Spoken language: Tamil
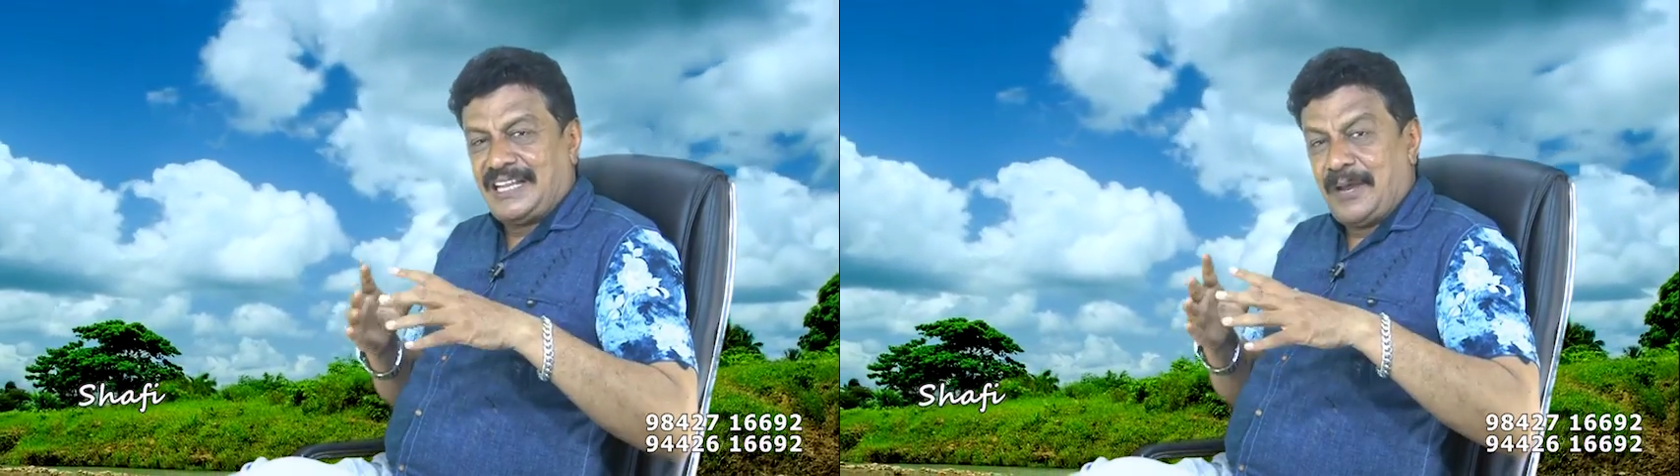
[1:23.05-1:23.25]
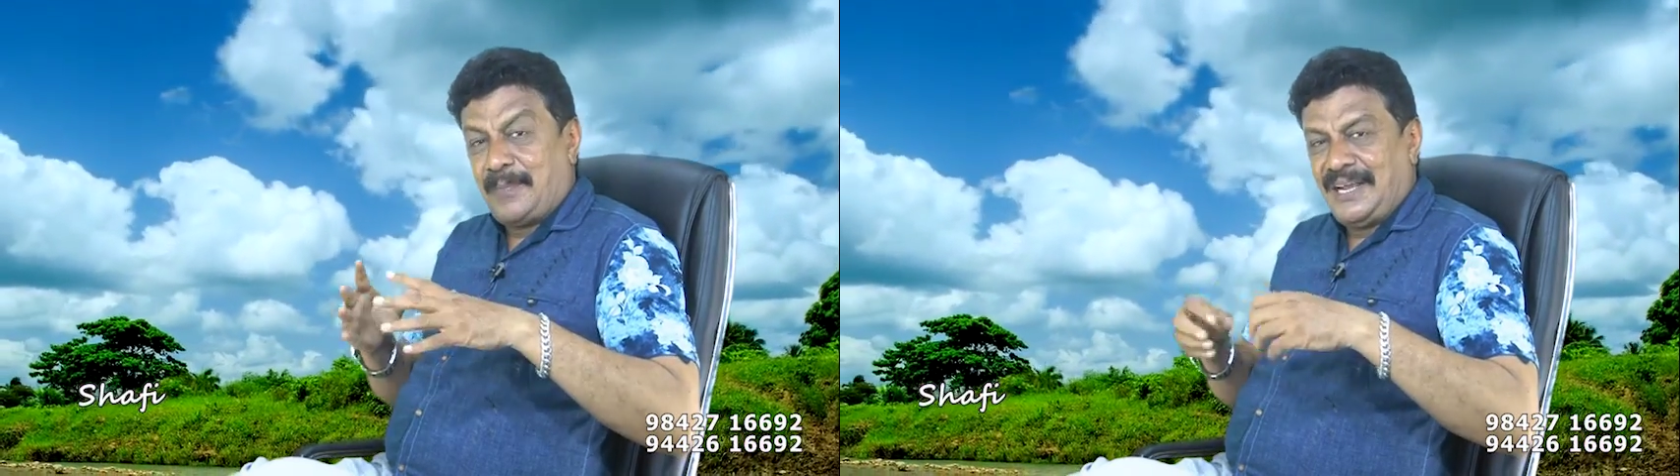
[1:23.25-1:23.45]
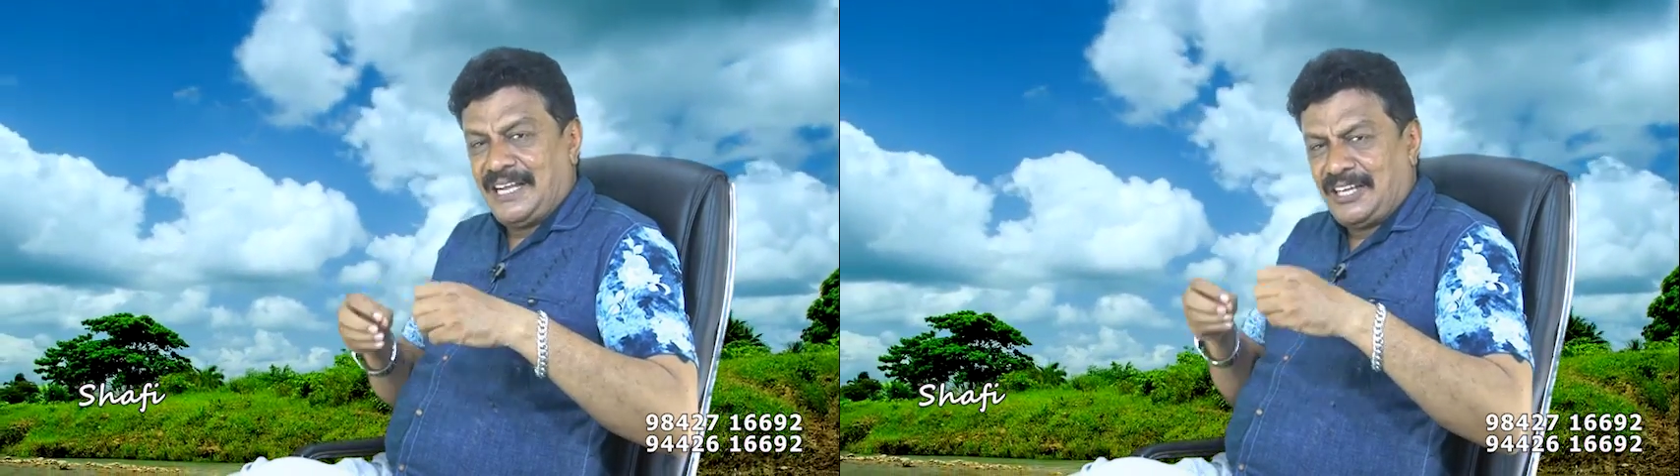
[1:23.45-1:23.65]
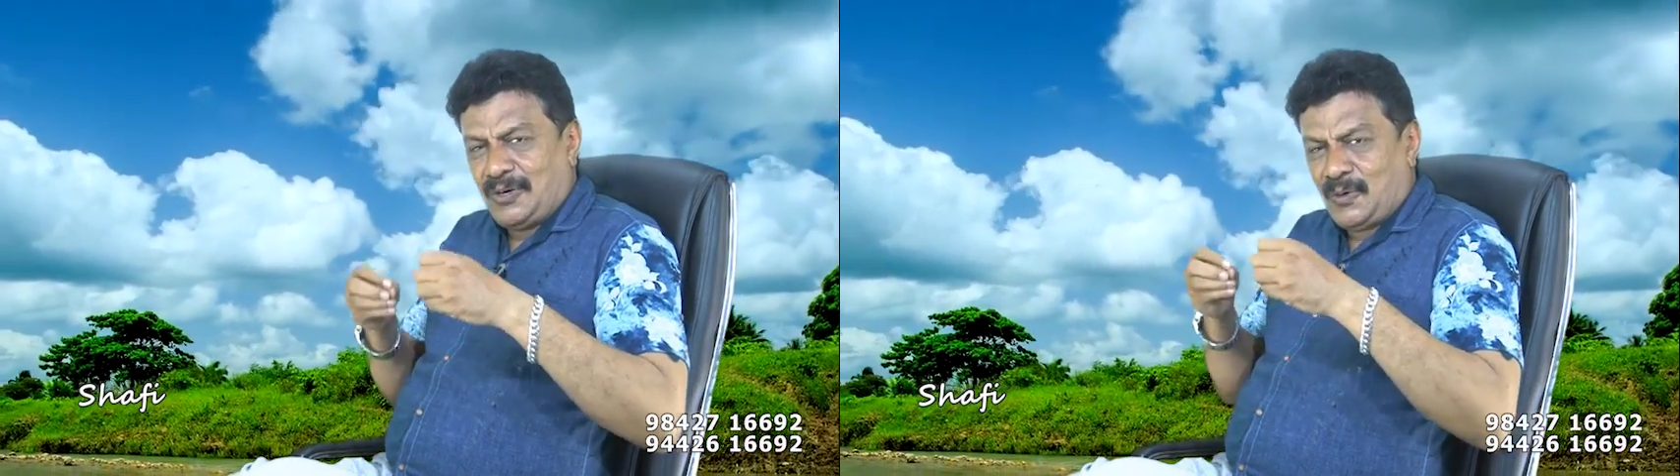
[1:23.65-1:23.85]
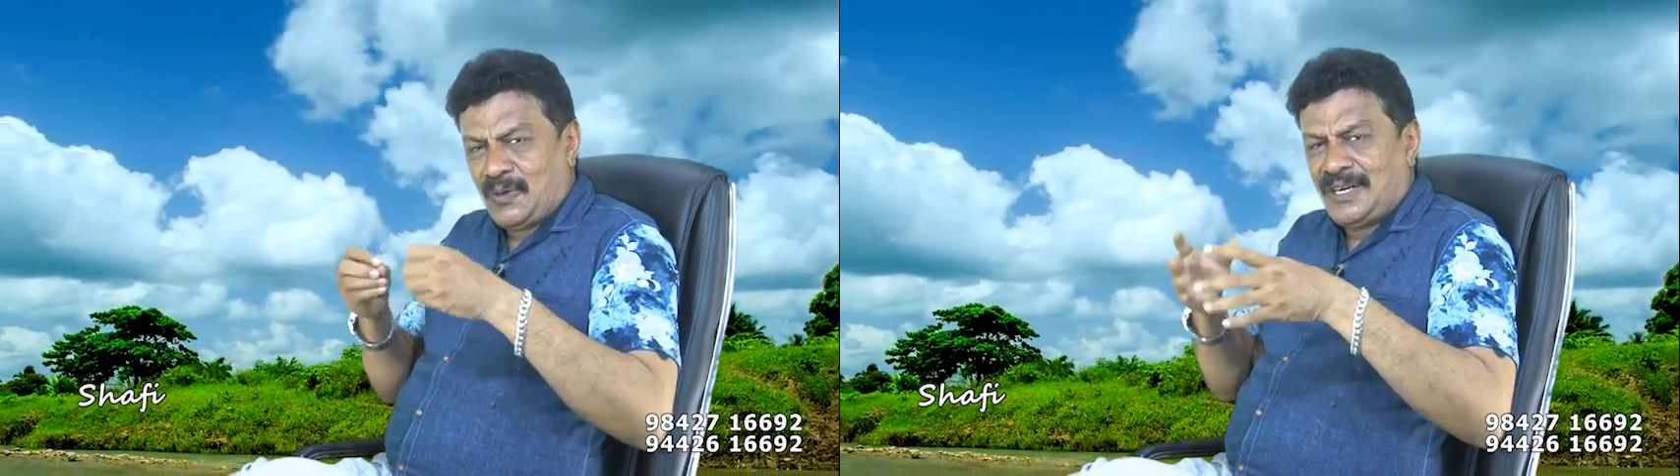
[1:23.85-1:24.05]
அதை எப்படி
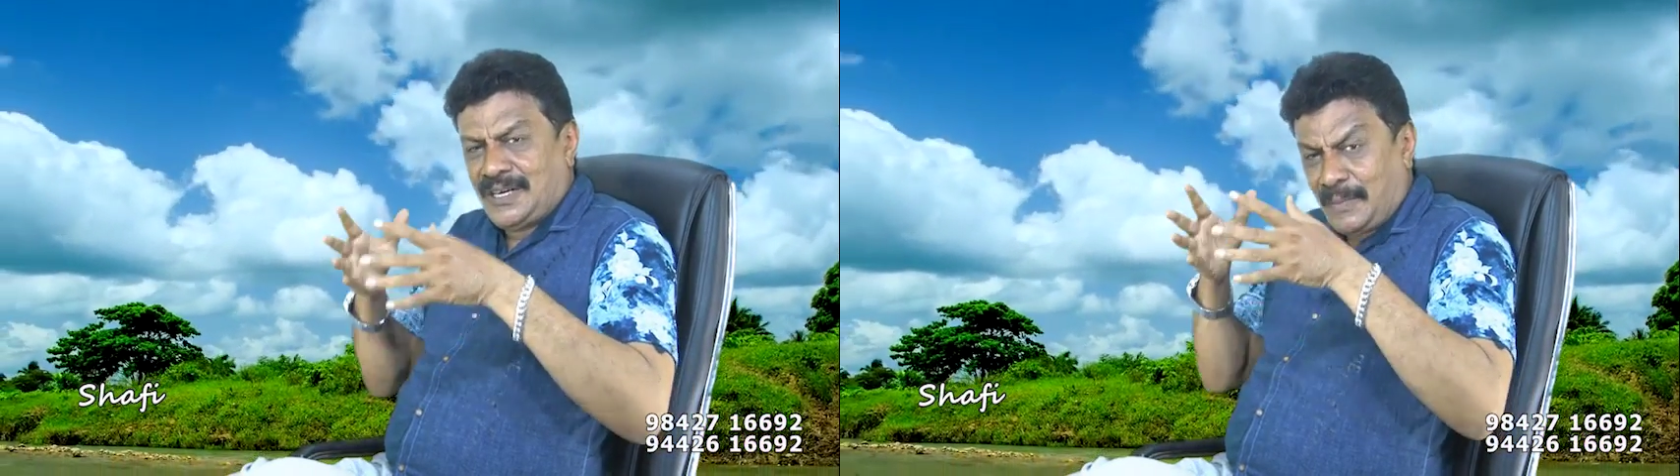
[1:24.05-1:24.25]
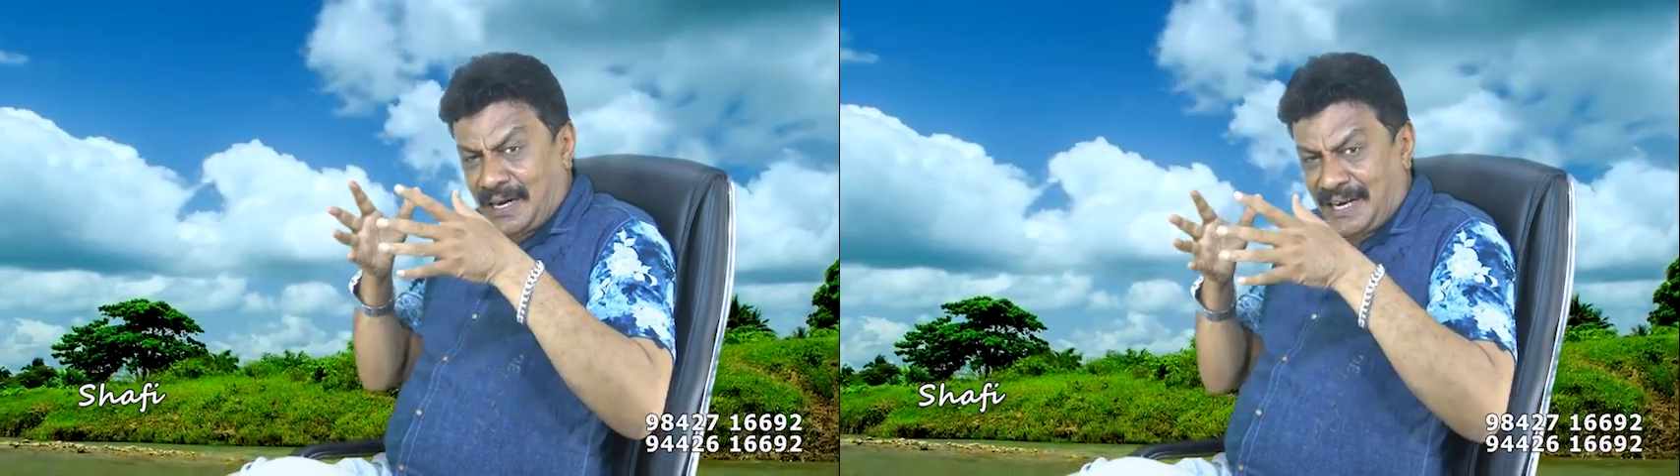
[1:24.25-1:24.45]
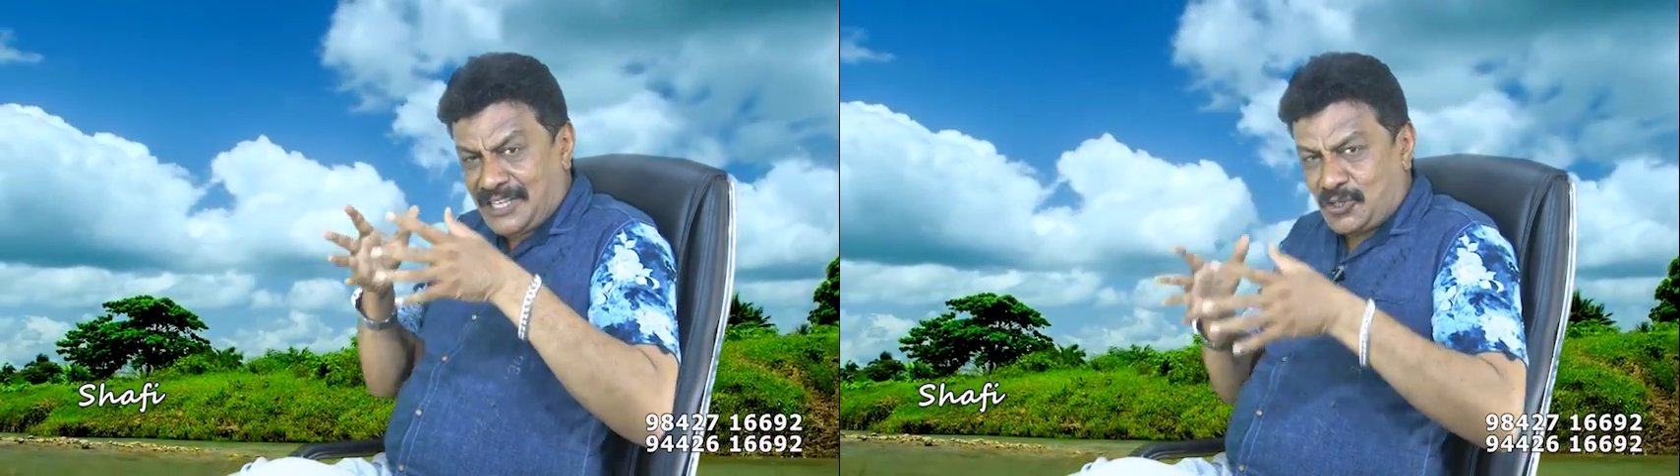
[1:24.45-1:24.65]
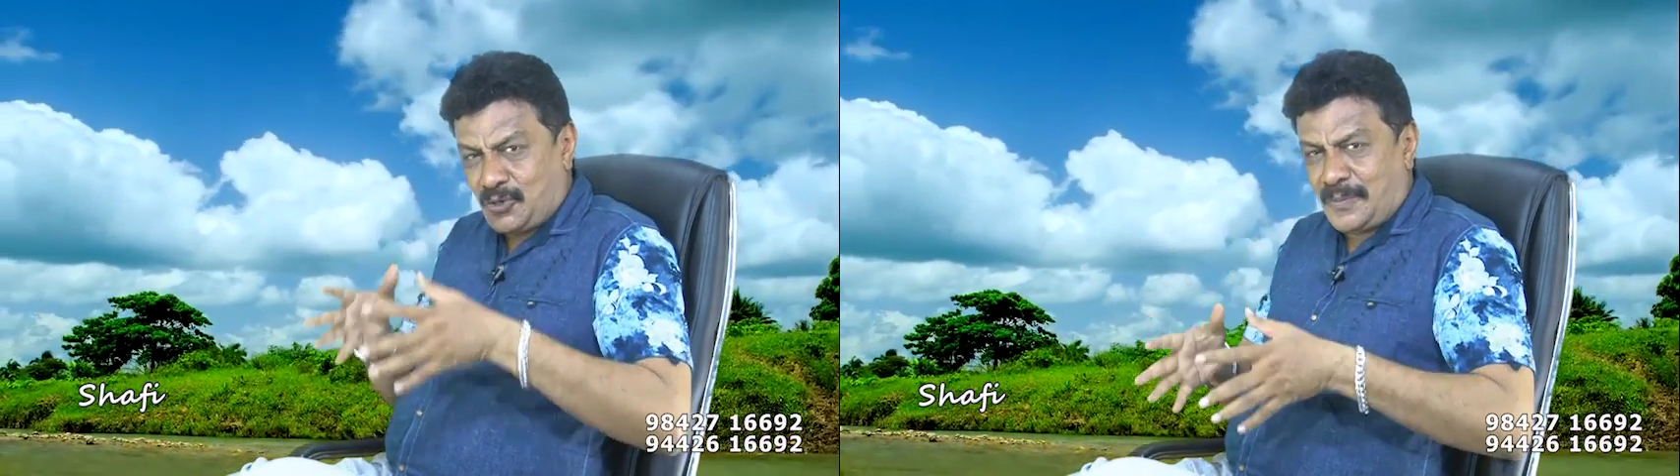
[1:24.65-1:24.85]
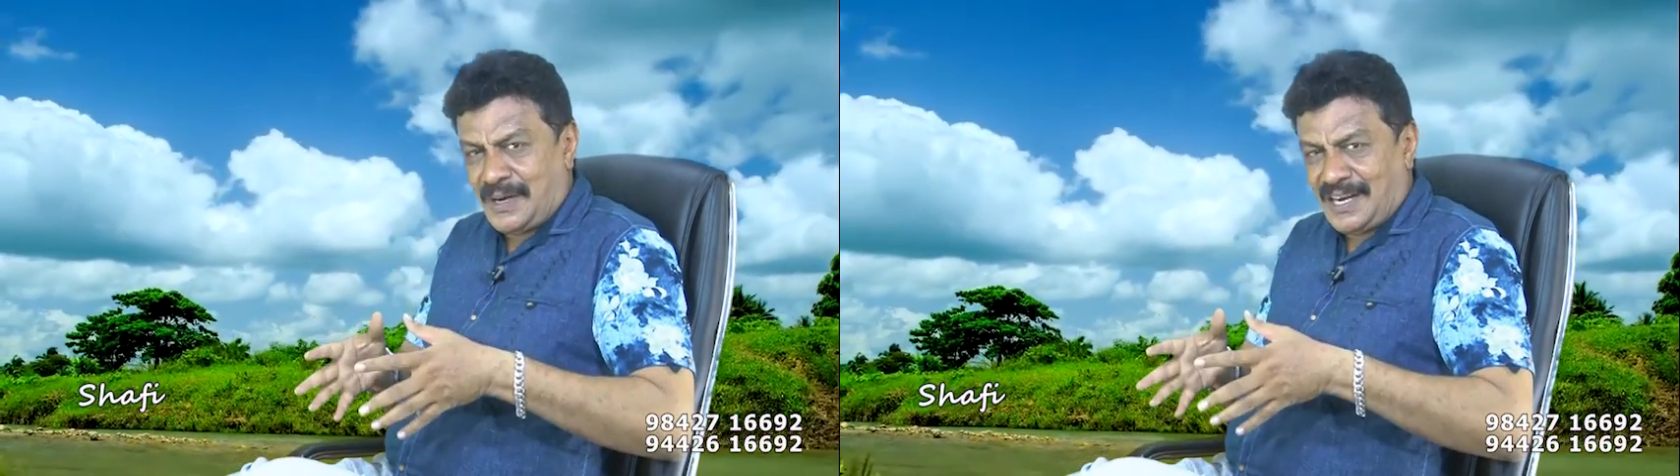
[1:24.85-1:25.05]
எதிர்கொள்வதுன்னு நம்ம
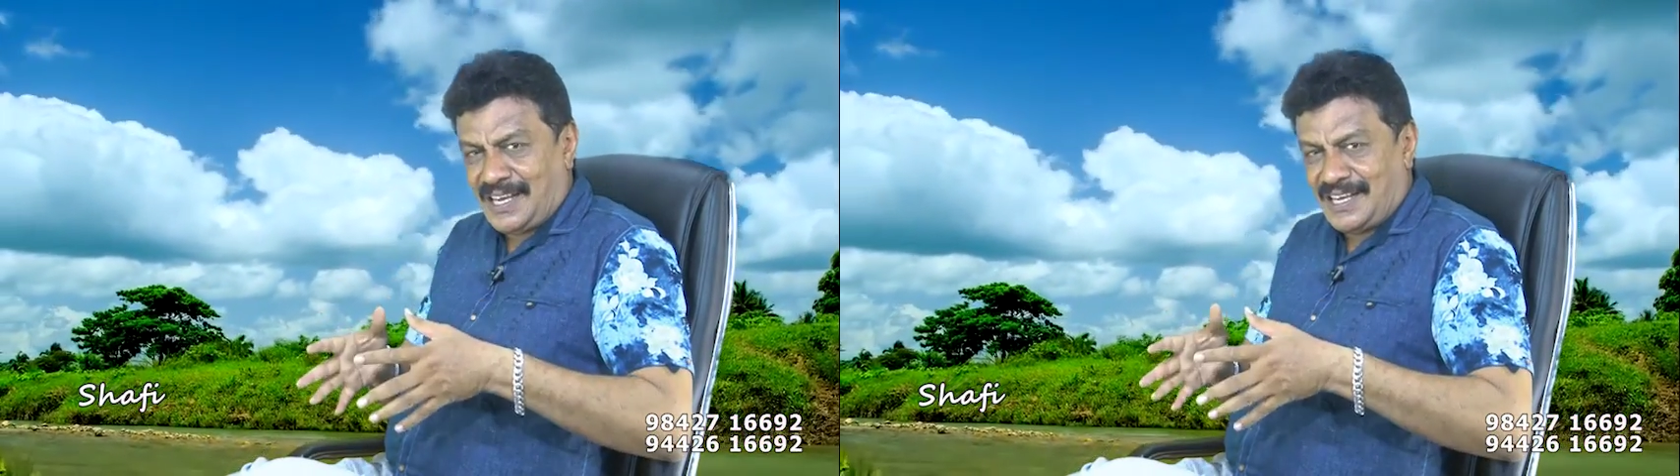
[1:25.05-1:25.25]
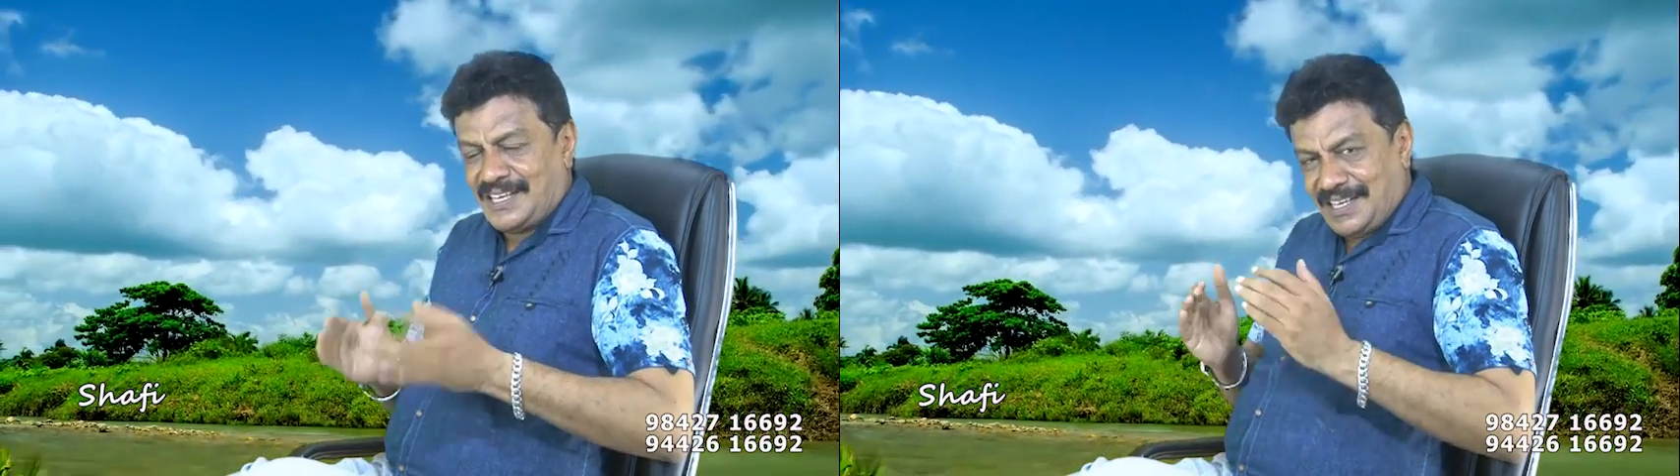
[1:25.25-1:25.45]
நினைச்சோம் அப்படின்னா